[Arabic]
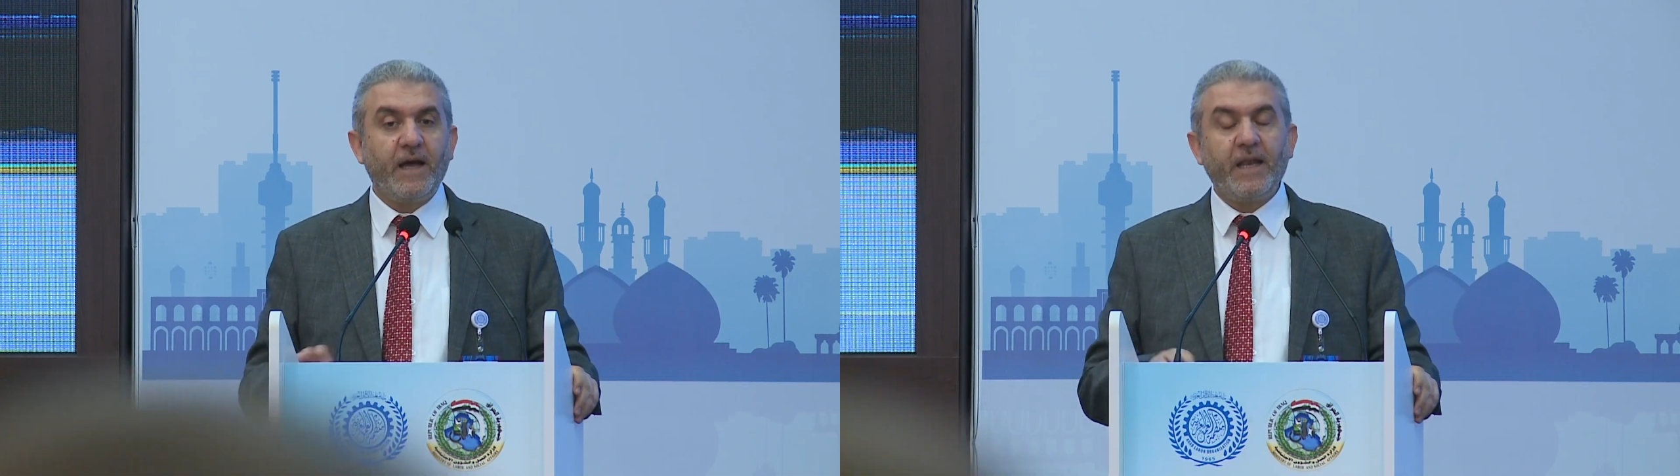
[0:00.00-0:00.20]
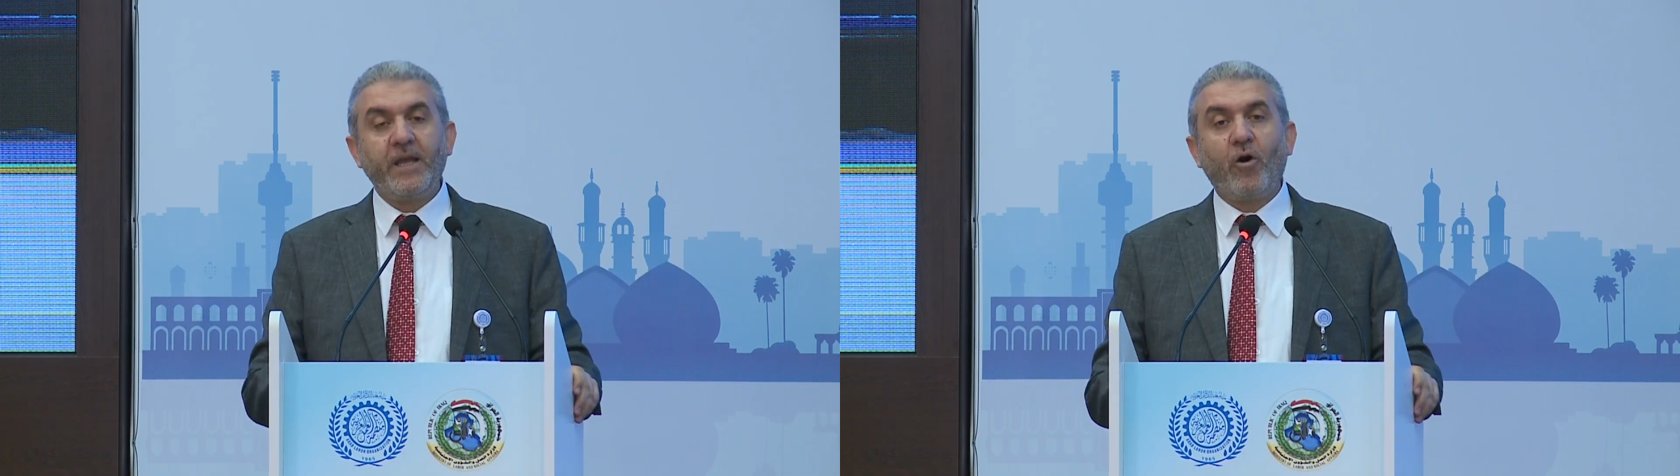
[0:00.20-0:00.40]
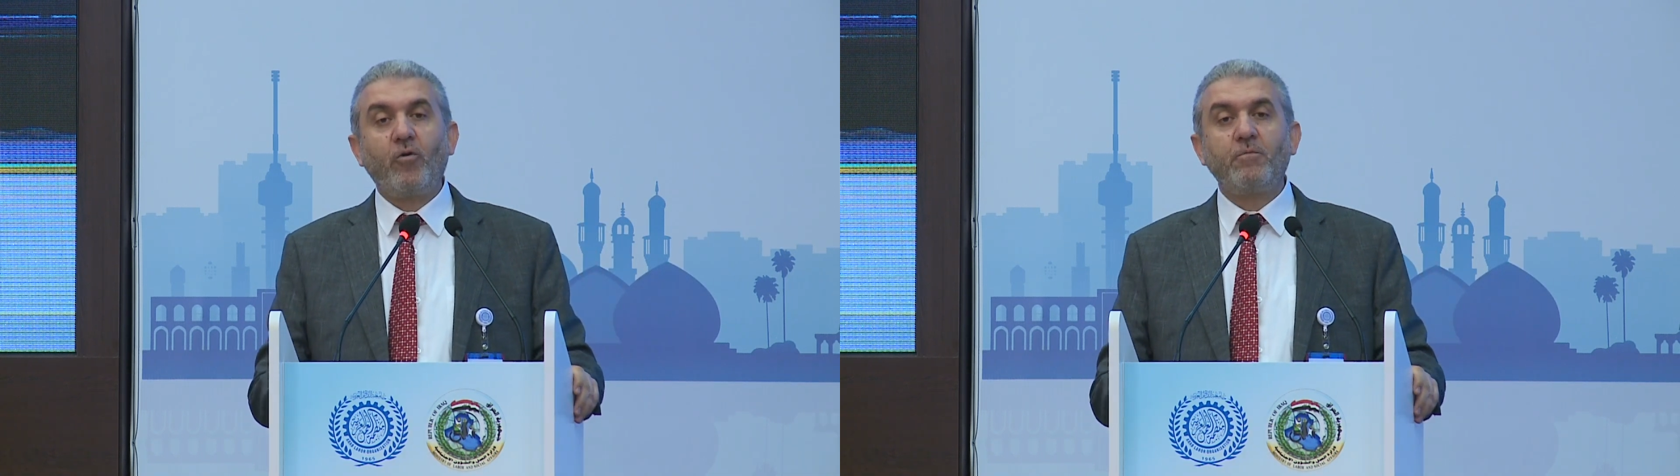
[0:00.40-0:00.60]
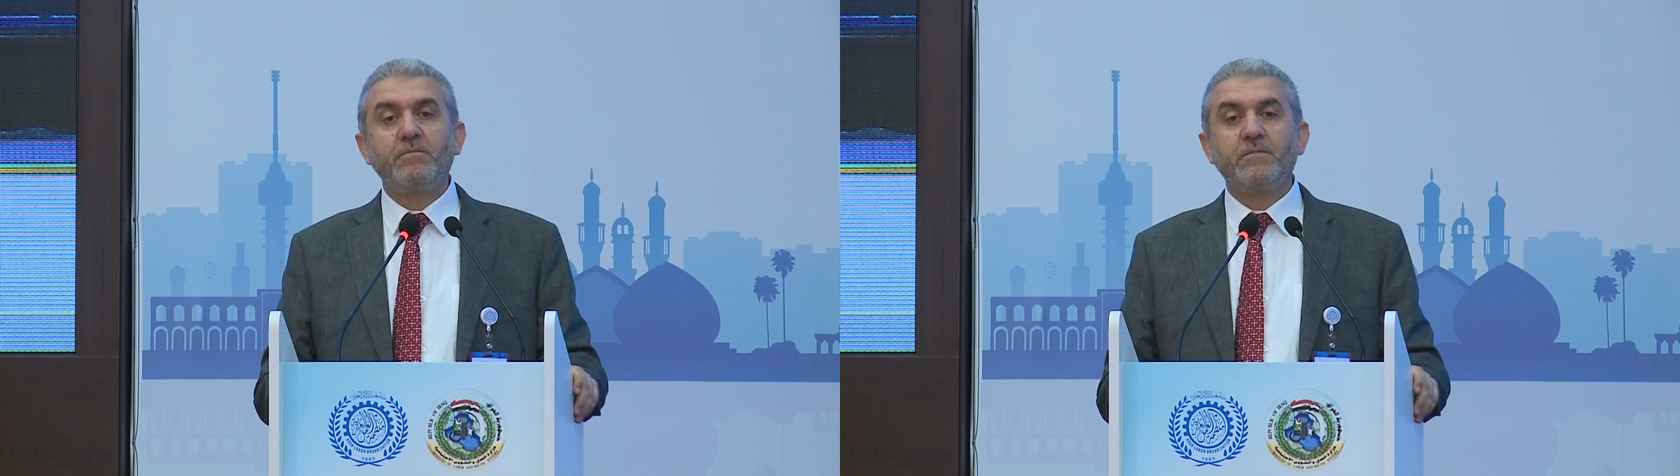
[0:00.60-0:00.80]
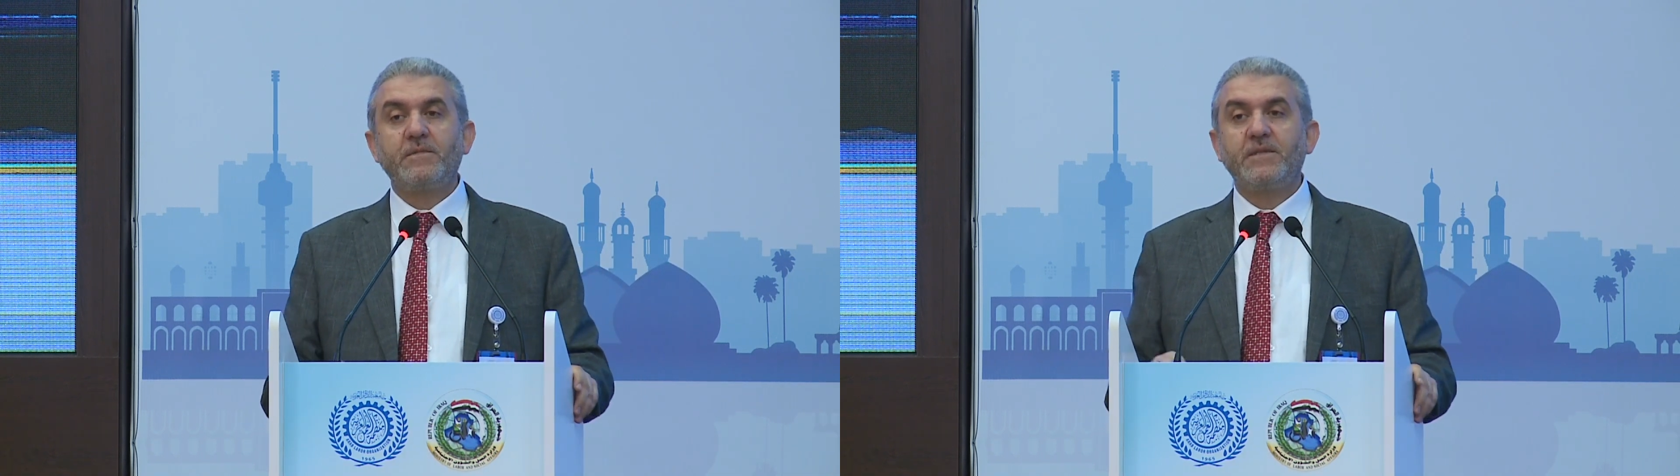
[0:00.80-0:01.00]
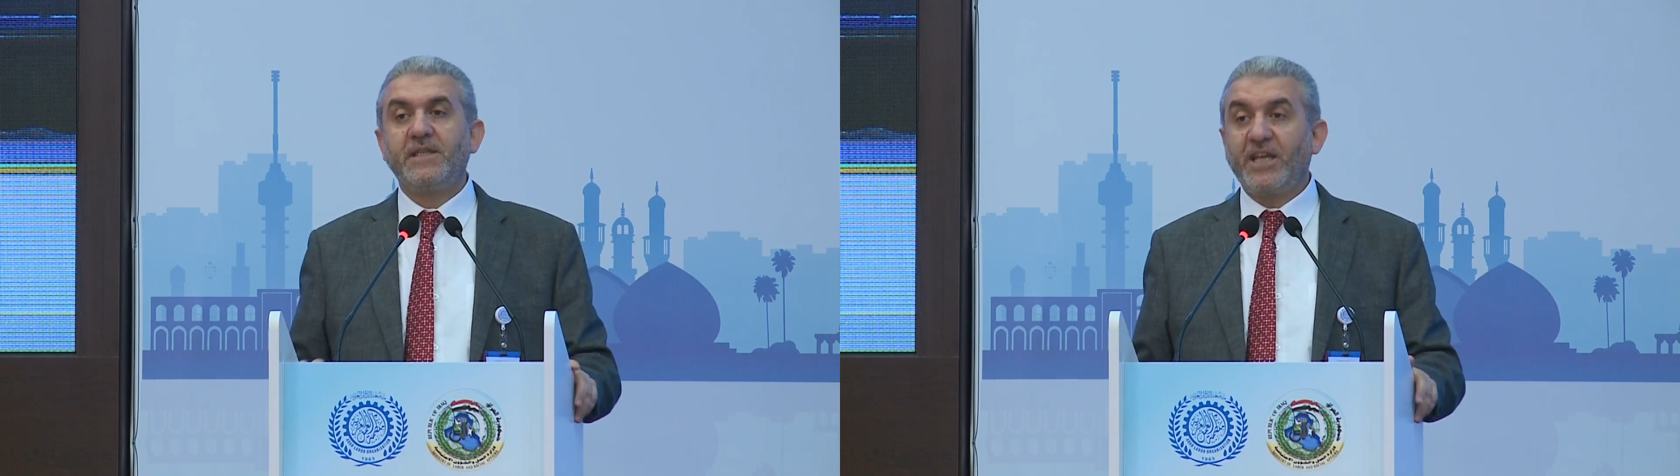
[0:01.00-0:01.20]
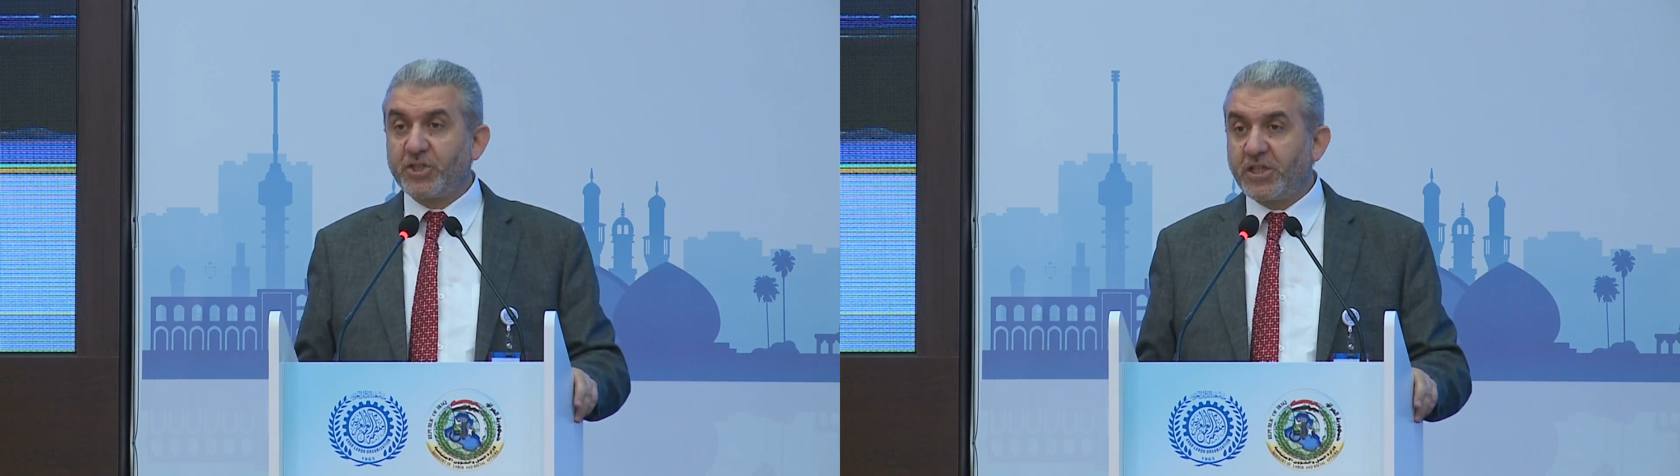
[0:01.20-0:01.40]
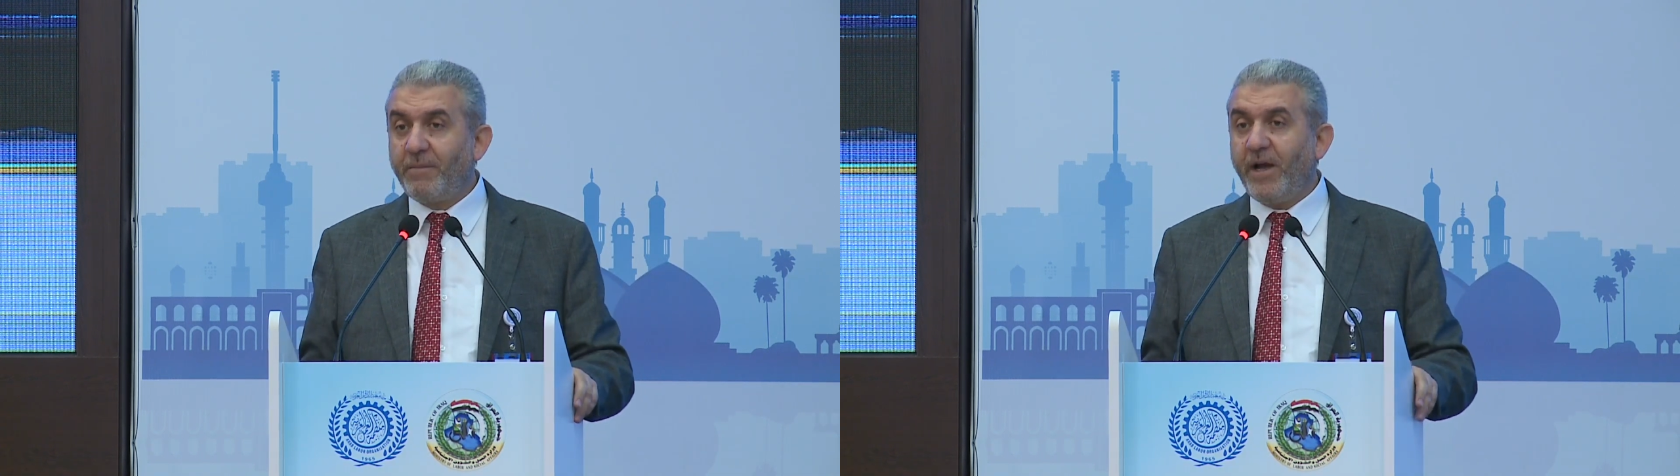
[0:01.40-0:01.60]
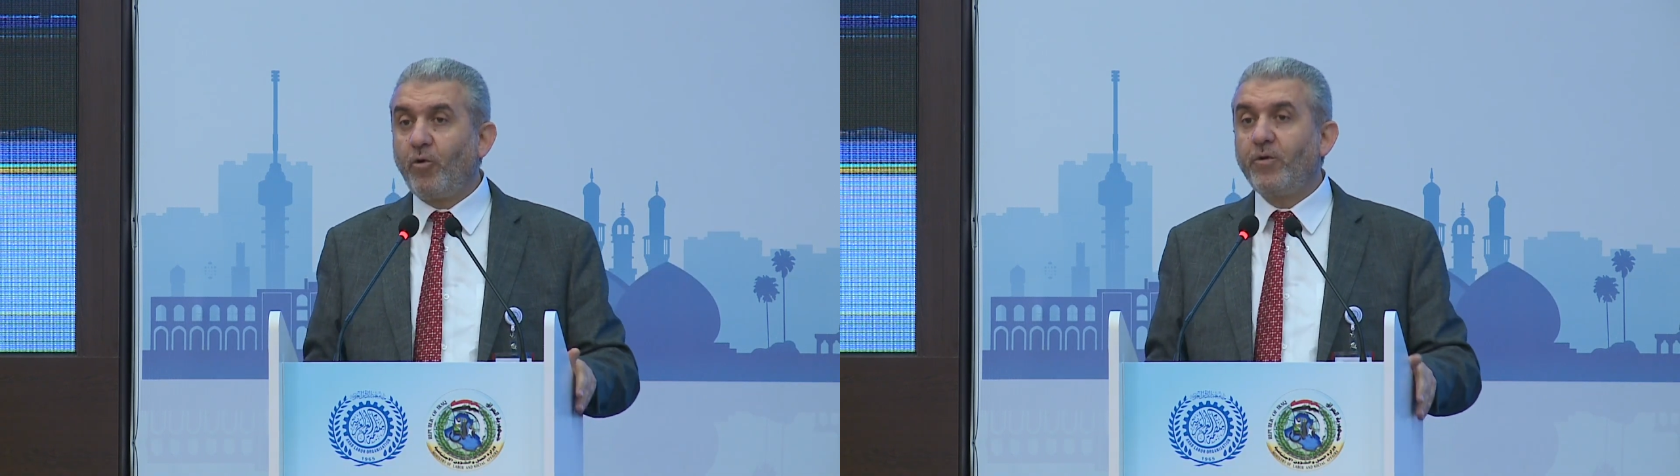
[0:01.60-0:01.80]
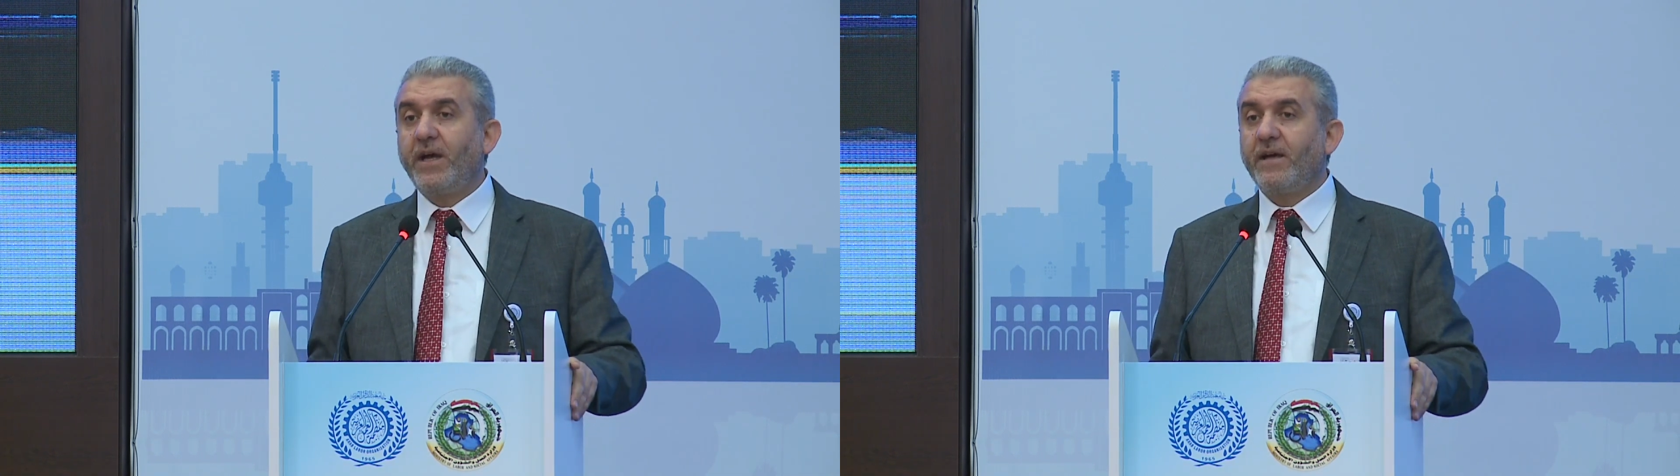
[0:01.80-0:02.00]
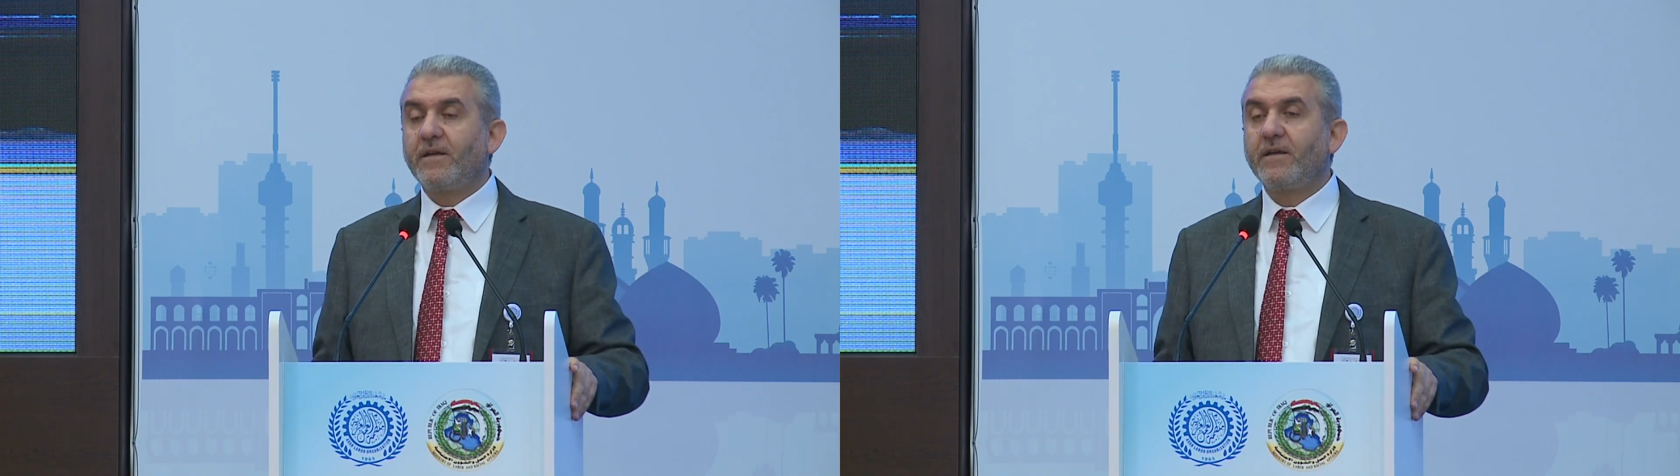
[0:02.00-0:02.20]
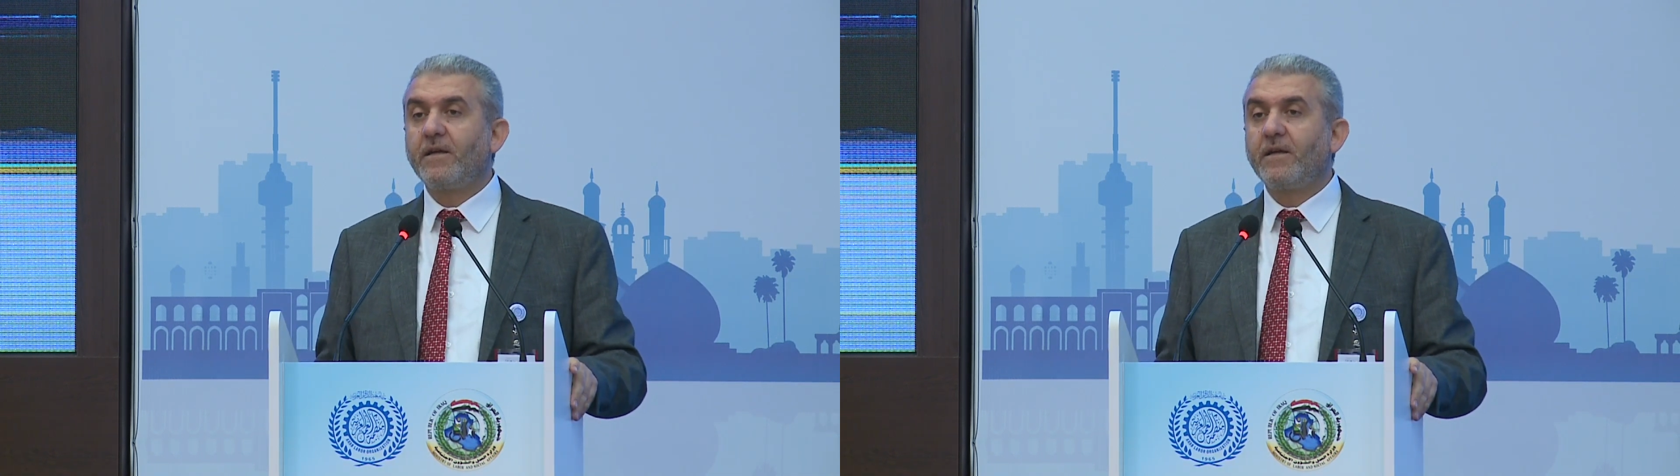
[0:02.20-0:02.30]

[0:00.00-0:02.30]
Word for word: اليوم نجتمع هنا